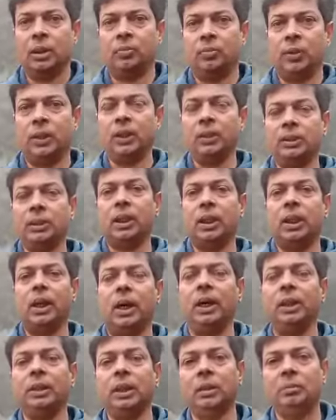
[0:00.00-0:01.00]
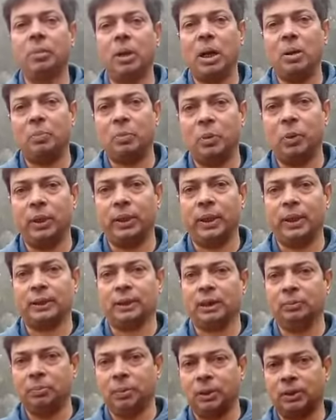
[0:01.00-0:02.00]
फ्रेंड्स आज हम आपको एक
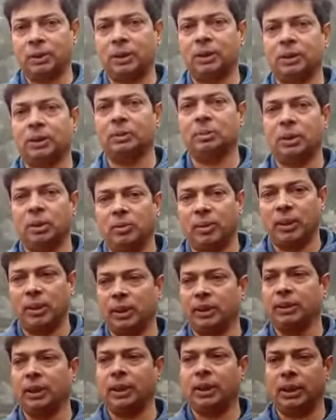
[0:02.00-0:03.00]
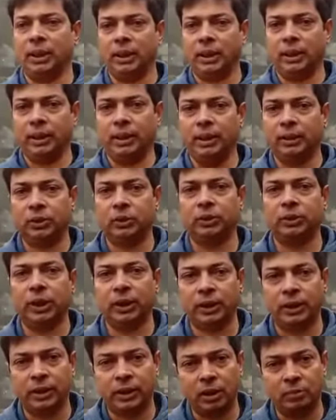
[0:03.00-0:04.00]
ऐसे पर्सन से मिलवाने जा रहे हैं जो
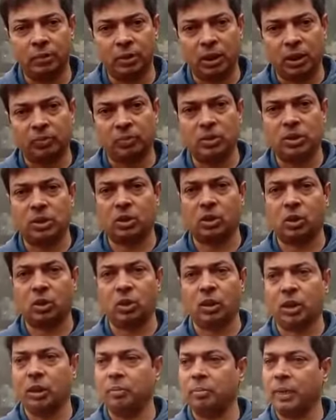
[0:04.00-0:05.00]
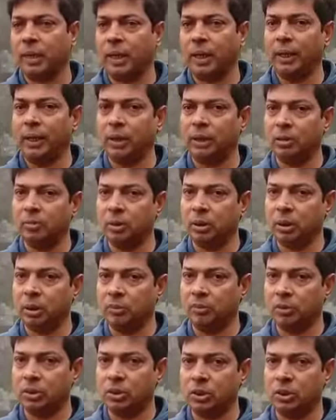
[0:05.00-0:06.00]
टेक्निकल में काफ़ी स्ट्रॉन्ग है मैकेनिकल में
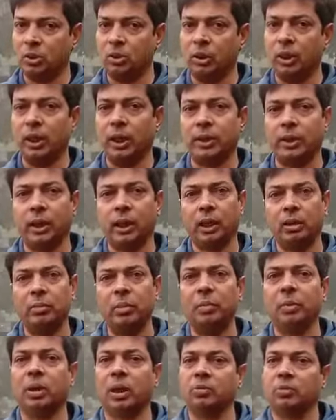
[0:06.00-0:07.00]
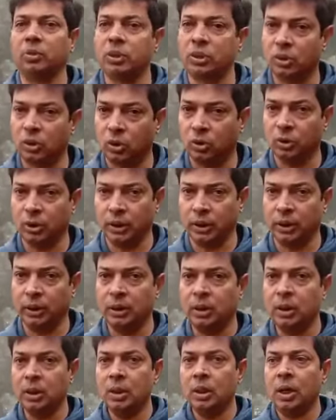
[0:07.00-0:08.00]
काफ़ी स्ट्रॉन्ग है इलेक्ट्रिकल में भी काफ़ी स्ट्रॉन्ग है
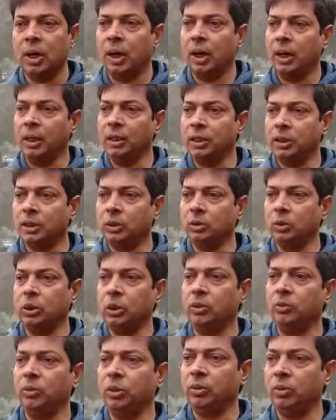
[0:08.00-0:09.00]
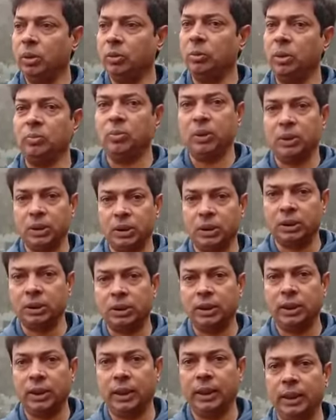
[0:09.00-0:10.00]
आज इन्होंने वीविल में विज़िट
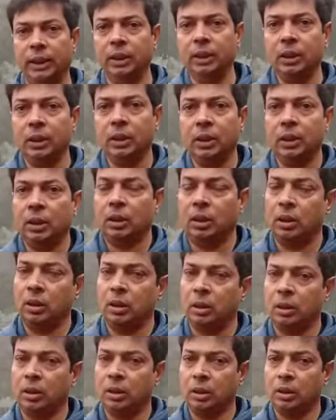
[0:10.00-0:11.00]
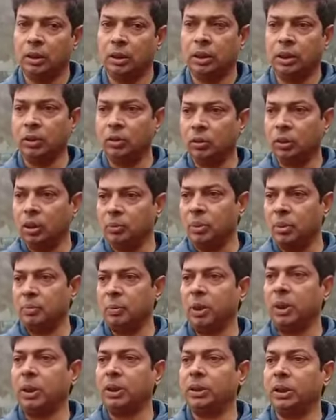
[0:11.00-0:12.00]
किया है और इन्होंने अभी
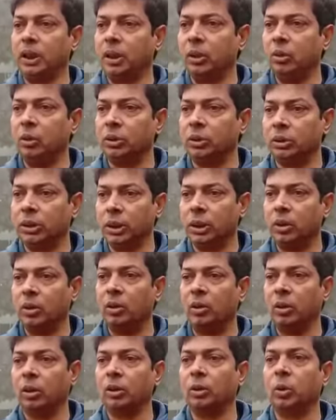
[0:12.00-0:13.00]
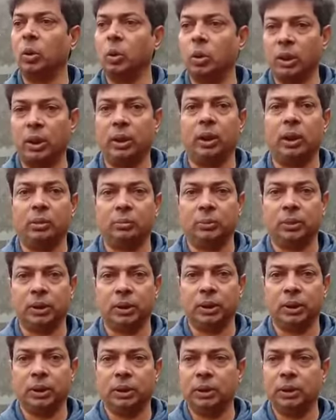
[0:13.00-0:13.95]
अपना रिक्शा लॉन्च किया ऑर्डर दो के नाम से